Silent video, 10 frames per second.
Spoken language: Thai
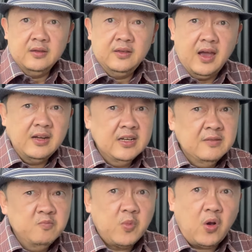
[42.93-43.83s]
อย่าลื
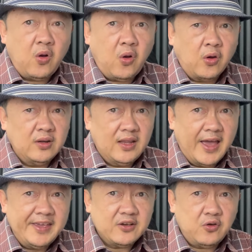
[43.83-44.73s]
มกดไล
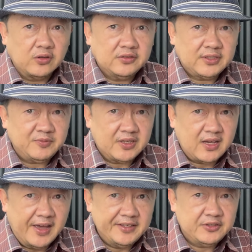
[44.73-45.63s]
ค์กด ซับสไค
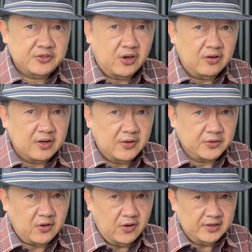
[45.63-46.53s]
รบ์ ช่องเรา
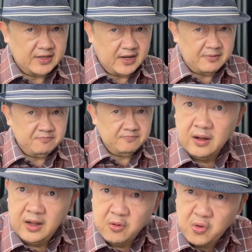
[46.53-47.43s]
ก่อนนะครับ
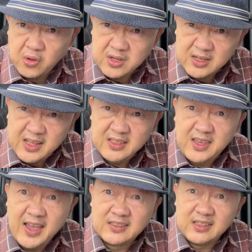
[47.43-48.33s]
แล้วกดกระดิ่ง
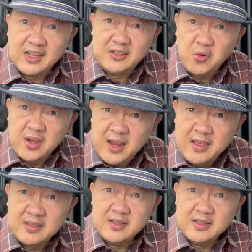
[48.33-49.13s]
แจ้งเตือนด้วยนะ